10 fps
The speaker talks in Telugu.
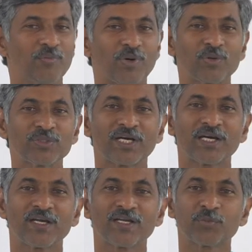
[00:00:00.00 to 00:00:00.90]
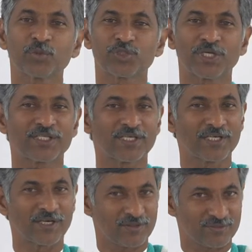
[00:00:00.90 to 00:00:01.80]
బరువు తగ్గాలంటే పుచ్చకాయ
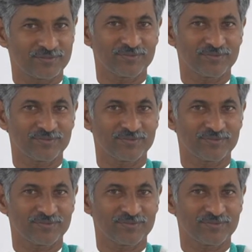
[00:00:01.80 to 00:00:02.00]
తినండి అంటాం